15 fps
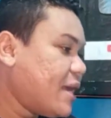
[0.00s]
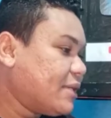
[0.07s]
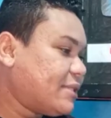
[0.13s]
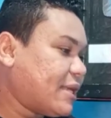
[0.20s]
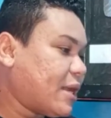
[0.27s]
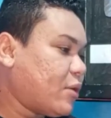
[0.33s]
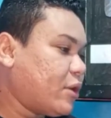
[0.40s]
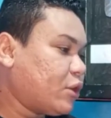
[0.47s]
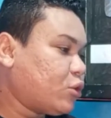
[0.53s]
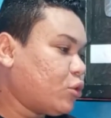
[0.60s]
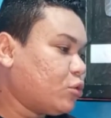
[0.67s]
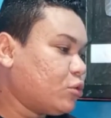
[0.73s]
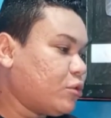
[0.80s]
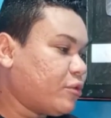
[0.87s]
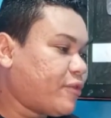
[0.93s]
Será o
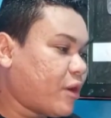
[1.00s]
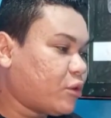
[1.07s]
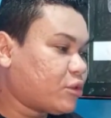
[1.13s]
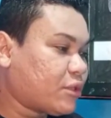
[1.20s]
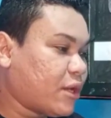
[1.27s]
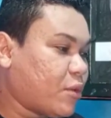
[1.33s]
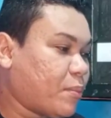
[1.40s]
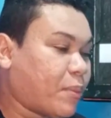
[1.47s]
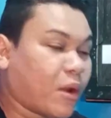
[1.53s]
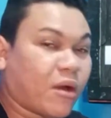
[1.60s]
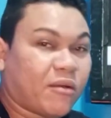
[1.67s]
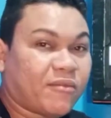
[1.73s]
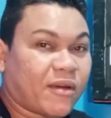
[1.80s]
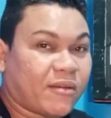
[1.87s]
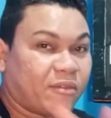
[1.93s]
retorno do Faustão,
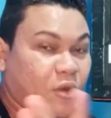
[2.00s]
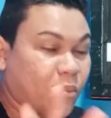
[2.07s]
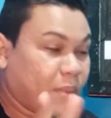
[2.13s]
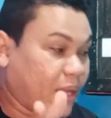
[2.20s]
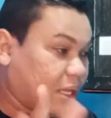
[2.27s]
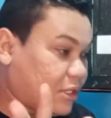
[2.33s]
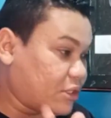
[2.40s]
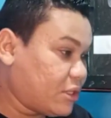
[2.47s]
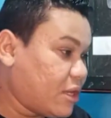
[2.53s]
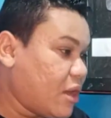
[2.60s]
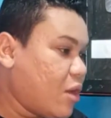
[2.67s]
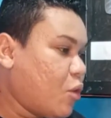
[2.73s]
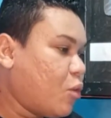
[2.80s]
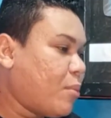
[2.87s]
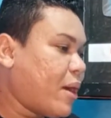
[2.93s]
provavelmente
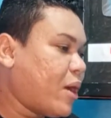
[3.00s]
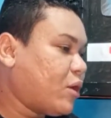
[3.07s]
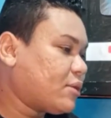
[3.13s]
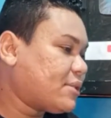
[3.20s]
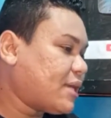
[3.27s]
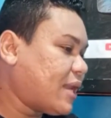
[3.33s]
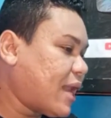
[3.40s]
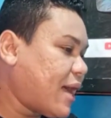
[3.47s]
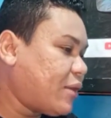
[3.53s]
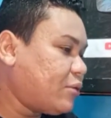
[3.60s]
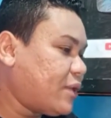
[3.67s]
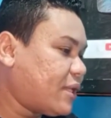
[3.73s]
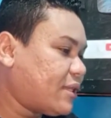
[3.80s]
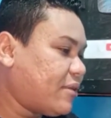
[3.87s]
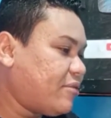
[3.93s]
o maior salário
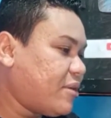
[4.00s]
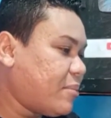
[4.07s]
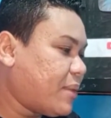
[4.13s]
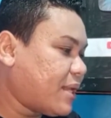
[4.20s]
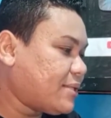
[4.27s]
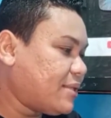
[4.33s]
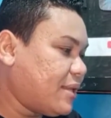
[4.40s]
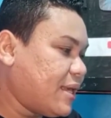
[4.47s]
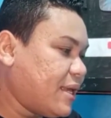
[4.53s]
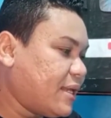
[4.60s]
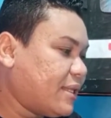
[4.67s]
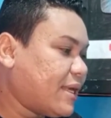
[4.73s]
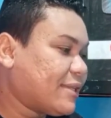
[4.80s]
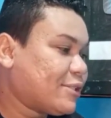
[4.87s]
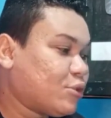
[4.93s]
da TV
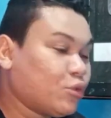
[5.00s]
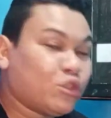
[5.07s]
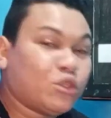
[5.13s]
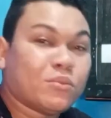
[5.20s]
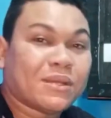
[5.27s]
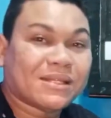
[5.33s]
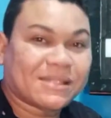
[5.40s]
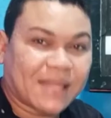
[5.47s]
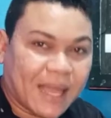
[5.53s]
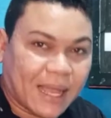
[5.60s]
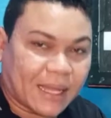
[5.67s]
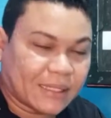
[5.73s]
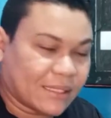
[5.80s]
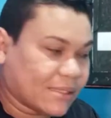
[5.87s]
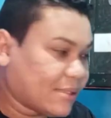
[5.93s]
brasileira nas últimas
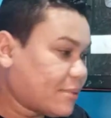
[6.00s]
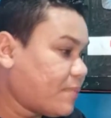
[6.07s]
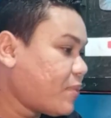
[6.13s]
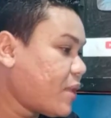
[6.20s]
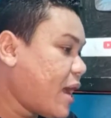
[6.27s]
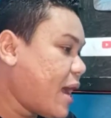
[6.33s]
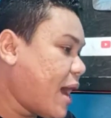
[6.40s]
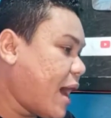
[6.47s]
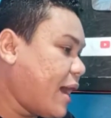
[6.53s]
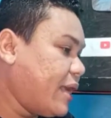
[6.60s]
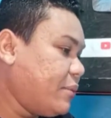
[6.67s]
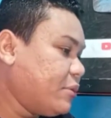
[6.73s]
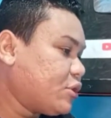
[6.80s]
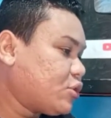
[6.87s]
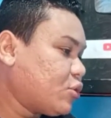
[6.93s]
décadas.
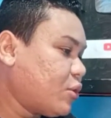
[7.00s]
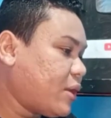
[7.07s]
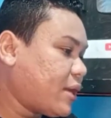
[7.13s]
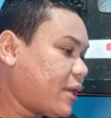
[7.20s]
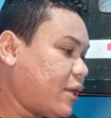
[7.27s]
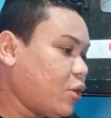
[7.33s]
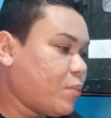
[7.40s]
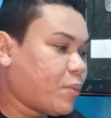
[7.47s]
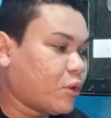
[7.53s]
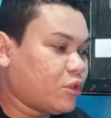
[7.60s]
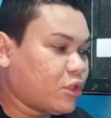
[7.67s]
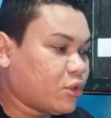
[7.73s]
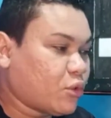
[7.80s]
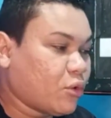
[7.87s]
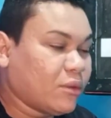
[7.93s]
A emissora que o
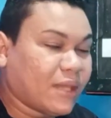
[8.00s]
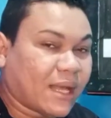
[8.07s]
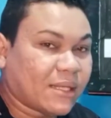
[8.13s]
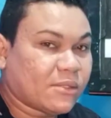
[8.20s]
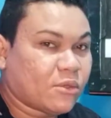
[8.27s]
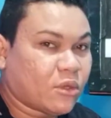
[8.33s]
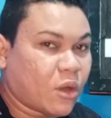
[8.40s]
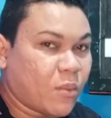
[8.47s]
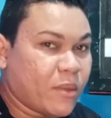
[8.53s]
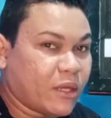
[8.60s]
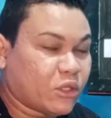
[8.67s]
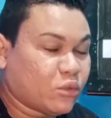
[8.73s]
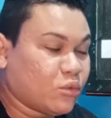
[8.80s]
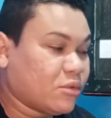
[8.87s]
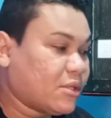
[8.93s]
projetou
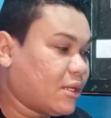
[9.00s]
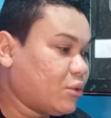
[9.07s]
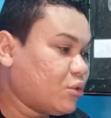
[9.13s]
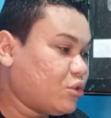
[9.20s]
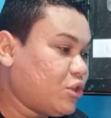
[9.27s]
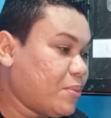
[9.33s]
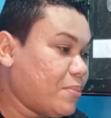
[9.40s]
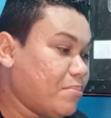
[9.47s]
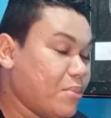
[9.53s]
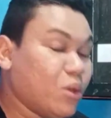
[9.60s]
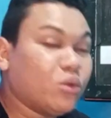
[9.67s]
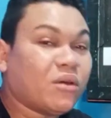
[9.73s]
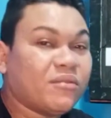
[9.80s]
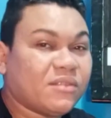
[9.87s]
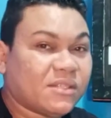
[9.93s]
nacionalmente nos anos de
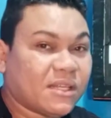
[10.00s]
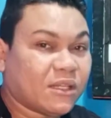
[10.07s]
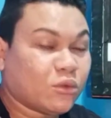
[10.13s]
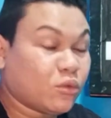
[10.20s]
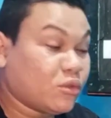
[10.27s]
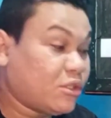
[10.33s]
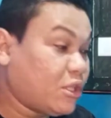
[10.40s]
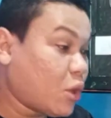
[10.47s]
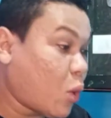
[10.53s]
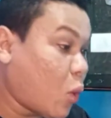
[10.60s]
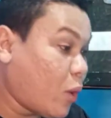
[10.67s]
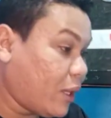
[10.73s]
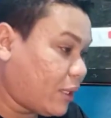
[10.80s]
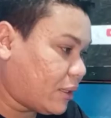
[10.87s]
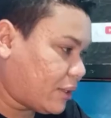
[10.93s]

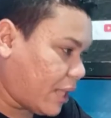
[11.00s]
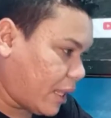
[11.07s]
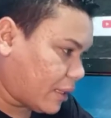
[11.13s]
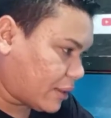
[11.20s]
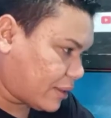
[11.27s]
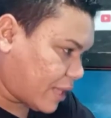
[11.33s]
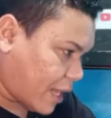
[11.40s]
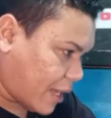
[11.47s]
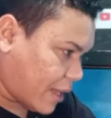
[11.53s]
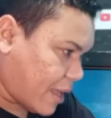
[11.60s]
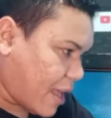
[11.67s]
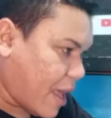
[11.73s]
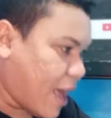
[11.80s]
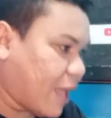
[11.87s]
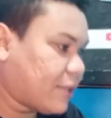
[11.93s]
1980,
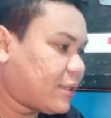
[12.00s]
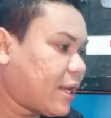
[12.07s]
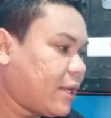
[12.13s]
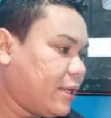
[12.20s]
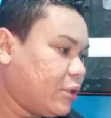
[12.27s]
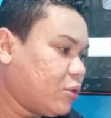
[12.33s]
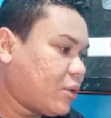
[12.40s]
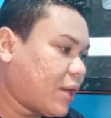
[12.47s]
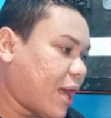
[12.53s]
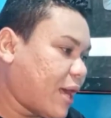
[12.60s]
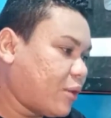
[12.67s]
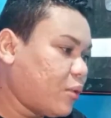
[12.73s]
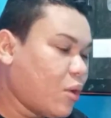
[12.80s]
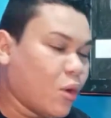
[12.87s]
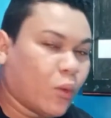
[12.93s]
atraindo,
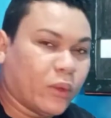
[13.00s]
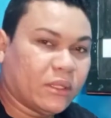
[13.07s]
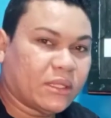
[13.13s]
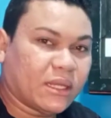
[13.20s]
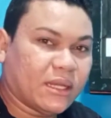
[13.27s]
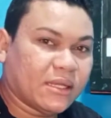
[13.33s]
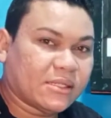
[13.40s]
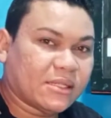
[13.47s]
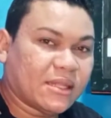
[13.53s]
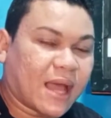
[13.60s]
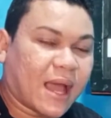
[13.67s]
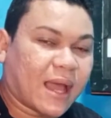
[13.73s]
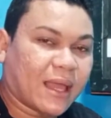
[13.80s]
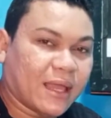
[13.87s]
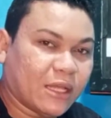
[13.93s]
claro, o interesse
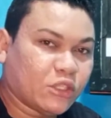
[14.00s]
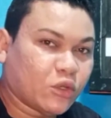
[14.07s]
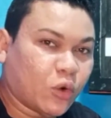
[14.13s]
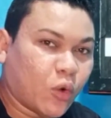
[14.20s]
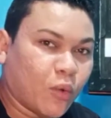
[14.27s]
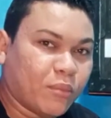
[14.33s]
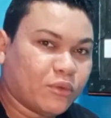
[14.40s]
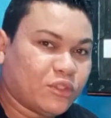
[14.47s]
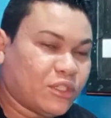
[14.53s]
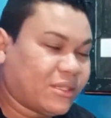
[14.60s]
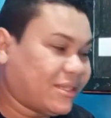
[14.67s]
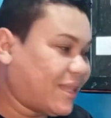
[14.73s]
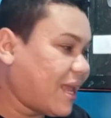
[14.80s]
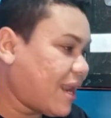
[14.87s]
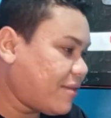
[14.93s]
da Rede Globo de
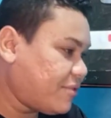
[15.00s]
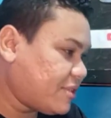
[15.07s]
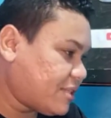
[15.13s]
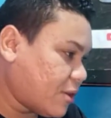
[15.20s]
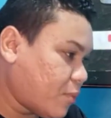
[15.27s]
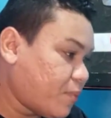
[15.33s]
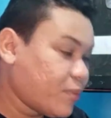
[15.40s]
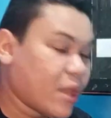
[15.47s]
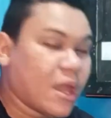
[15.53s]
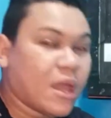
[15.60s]
televisão.